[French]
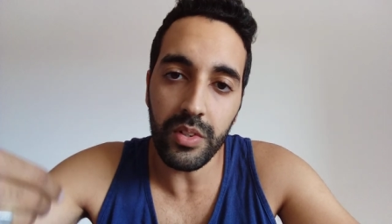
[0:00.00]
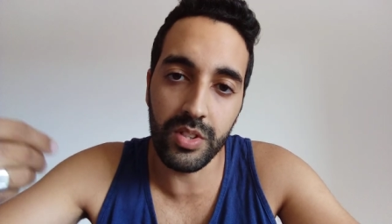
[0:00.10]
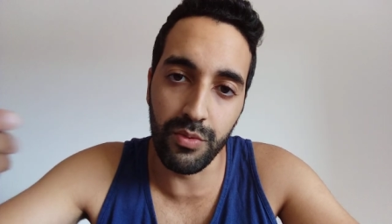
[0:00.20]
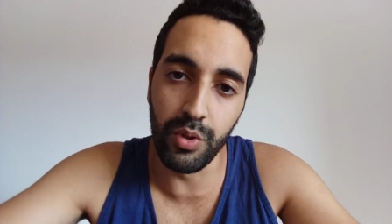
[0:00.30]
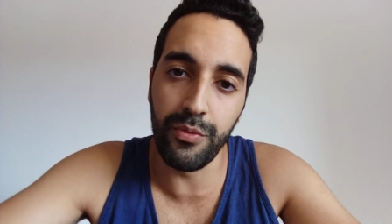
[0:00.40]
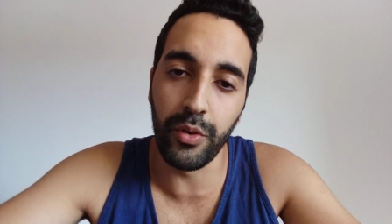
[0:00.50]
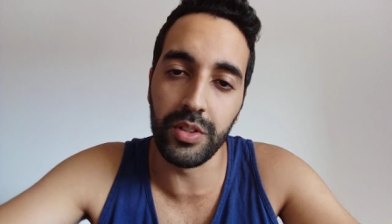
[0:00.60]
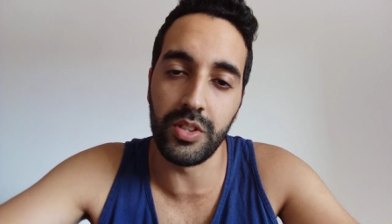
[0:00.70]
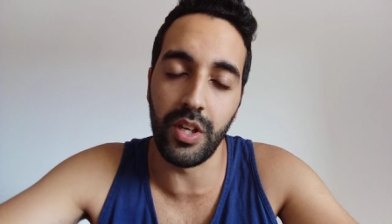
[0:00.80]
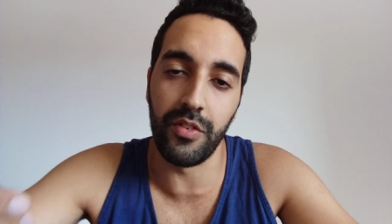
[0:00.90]
si vous les
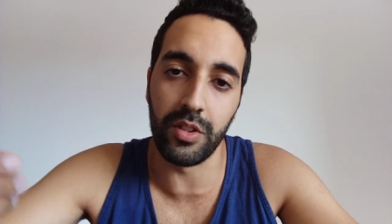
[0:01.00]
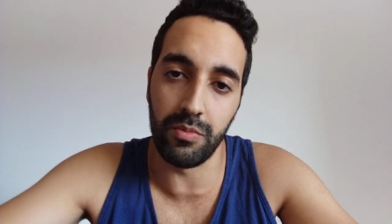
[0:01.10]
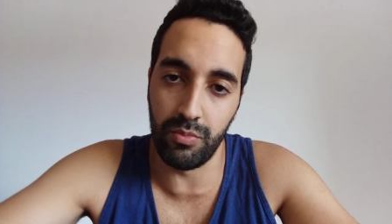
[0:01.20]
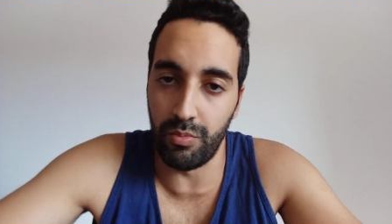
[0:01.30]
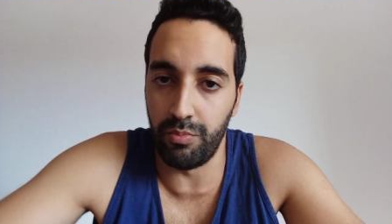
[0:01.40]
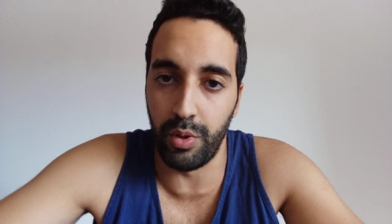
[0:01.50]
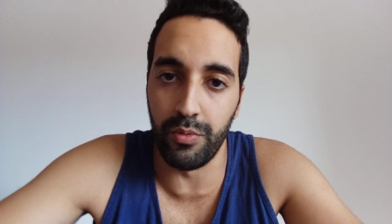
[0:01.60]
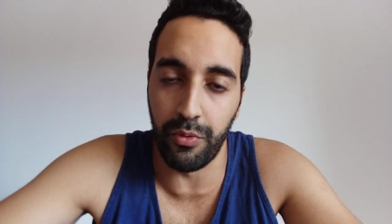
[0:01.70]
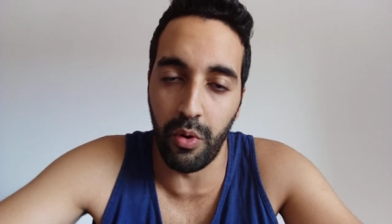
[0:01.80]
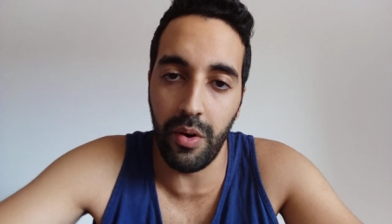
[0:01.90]
fournissez avec
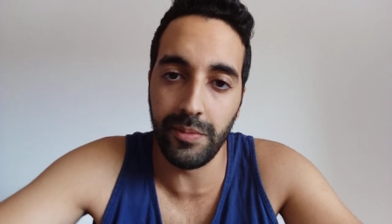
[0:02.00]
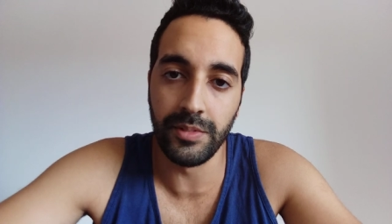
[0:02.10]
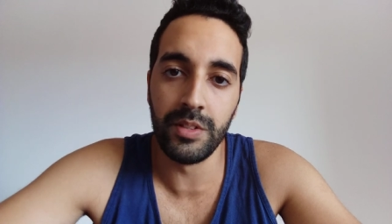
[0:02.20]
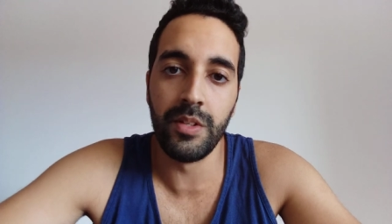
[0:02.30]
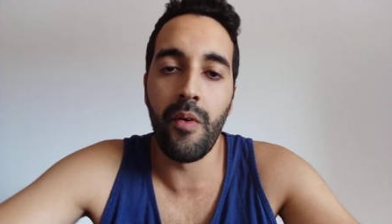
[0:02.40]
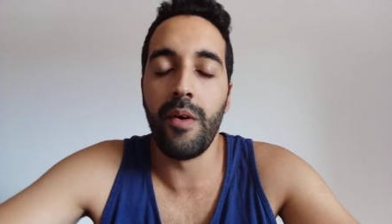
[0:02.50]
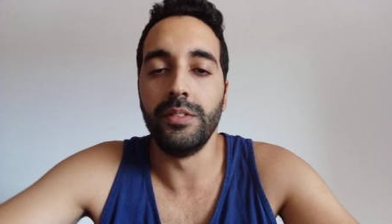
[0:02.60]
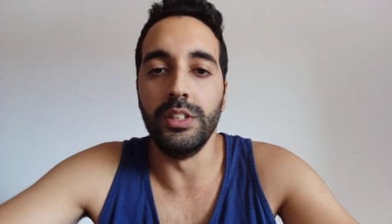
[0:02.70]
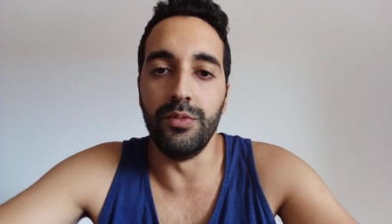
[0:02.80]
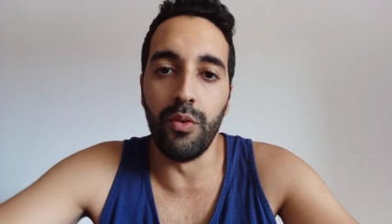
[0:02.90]
bonne foi,
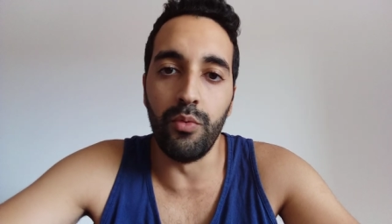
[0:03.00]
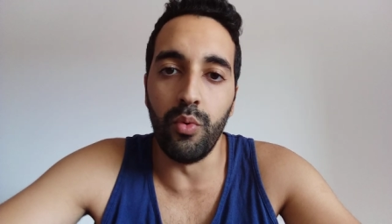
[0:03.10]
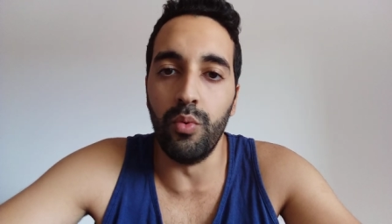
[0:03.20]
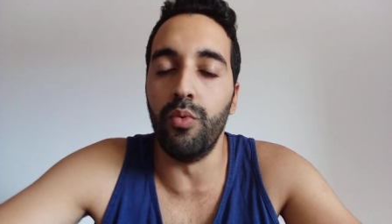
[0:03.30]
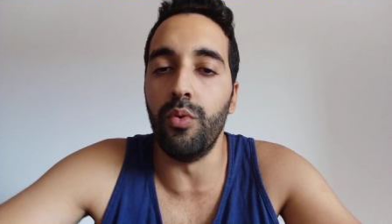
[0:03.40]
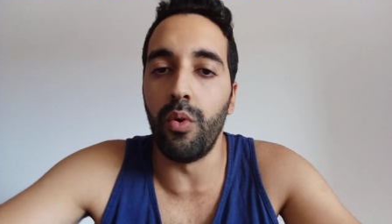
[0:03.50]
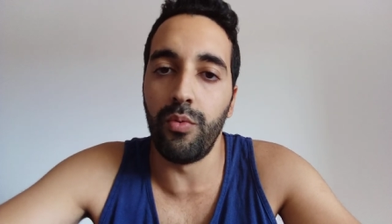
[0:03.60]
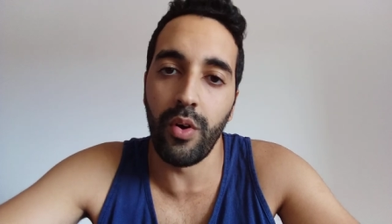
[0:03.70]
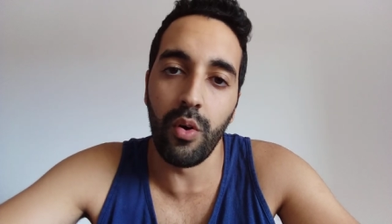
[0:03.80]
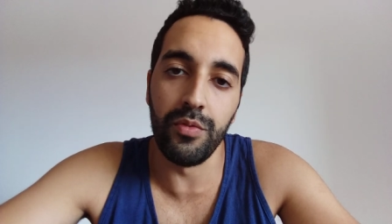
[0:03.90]
ils vont
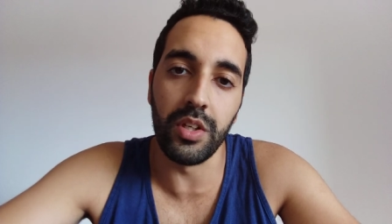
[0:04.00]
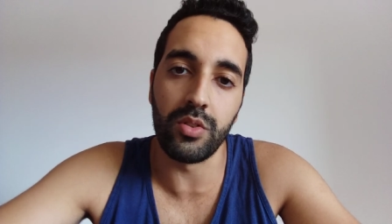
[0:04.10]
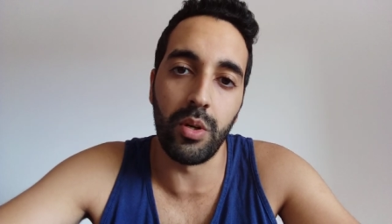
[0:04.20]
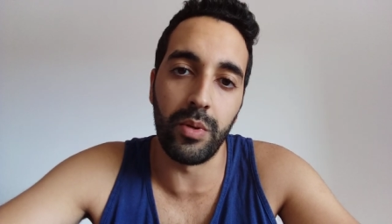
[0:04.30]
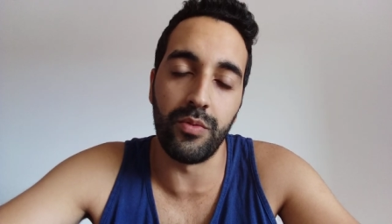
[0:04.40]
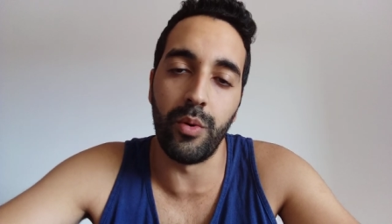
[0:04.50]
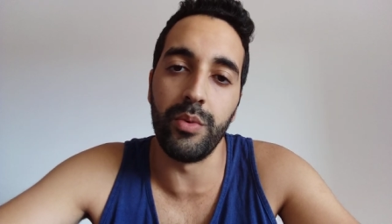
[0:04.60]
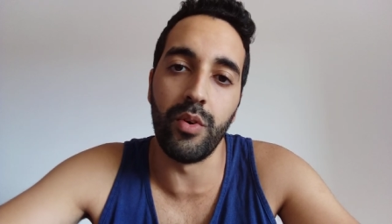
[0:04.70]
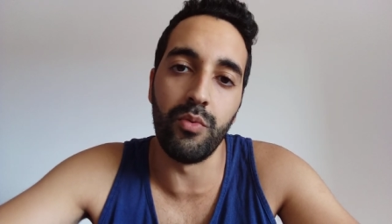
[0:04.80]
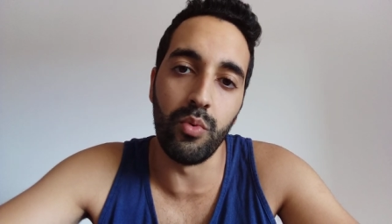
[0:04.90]
vous, faire revenir sur la
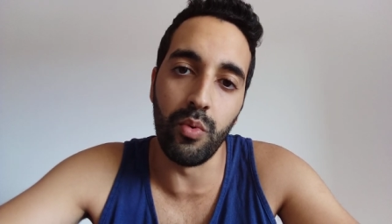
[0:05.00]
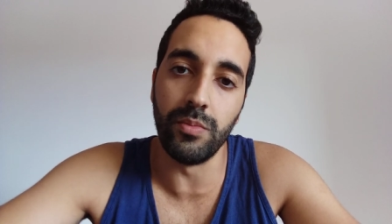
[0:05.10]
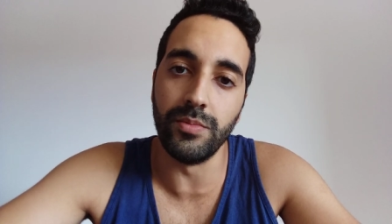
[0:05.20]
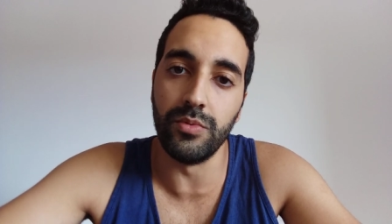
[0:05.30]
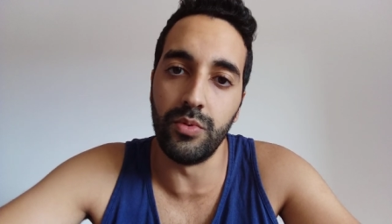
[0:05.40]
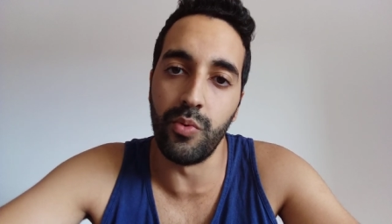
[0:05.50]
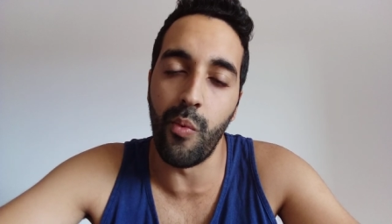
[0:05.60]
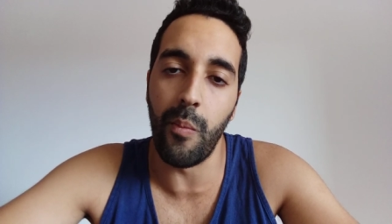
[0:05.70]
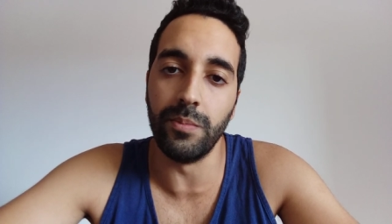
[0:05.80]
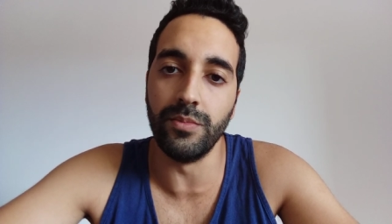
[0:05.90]
plateforme, ils vont vous,
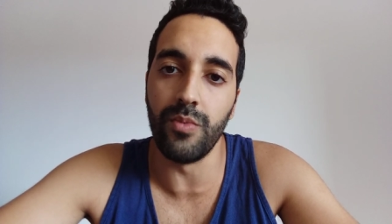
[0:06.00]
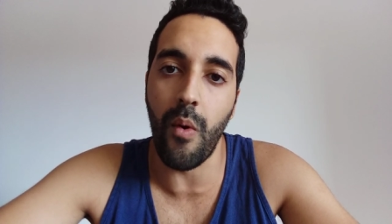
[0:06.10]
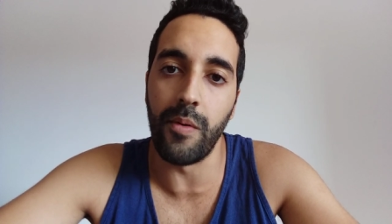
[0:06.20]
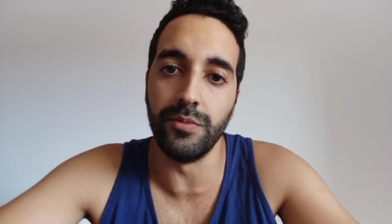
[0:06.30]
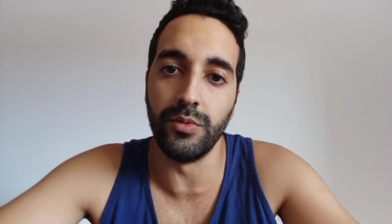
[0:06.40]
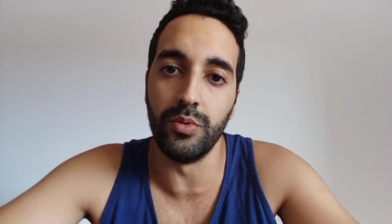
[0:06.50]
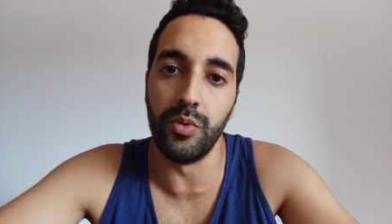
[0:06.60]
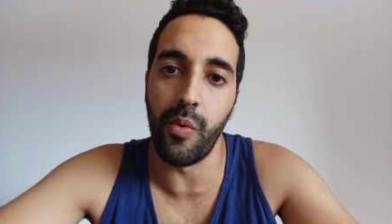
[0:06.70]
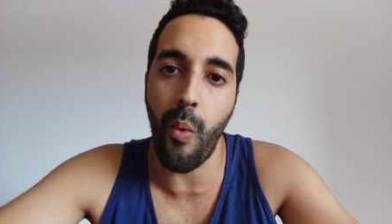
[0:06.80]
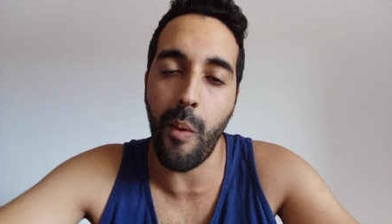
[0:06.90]

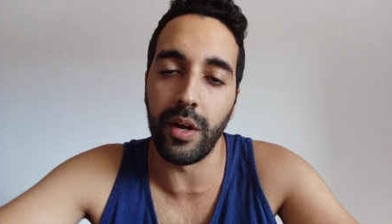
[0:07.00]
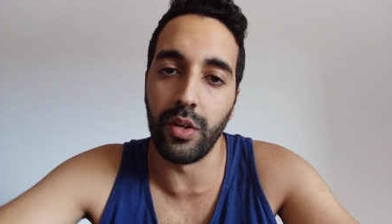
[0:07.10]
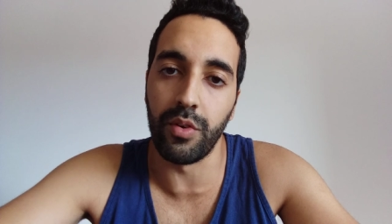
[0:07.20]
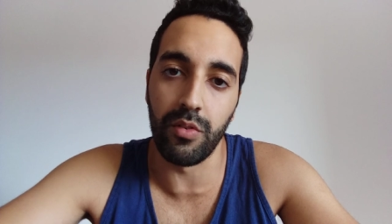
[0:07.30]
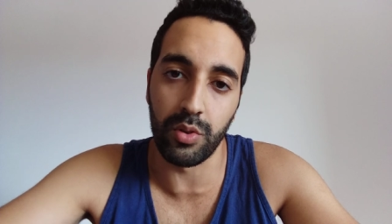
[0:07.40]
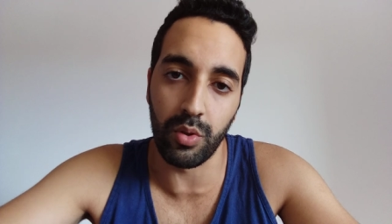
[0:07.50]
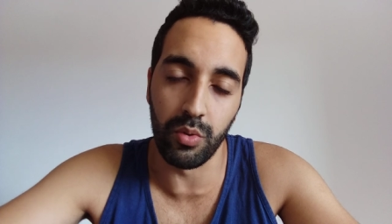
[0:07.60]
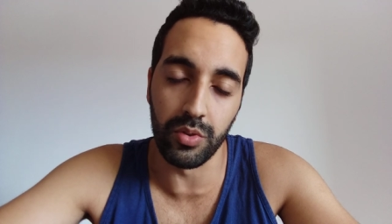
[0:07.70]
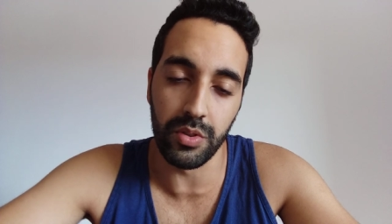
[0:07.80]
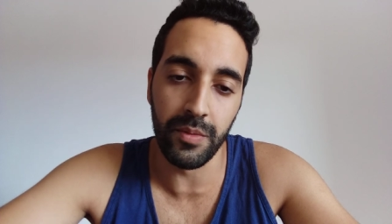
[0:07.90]
vous, réouvrir votre
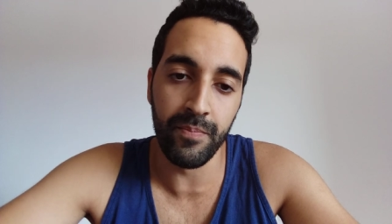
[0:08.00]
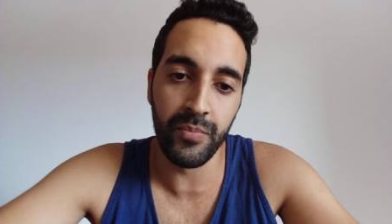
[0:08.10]
compte.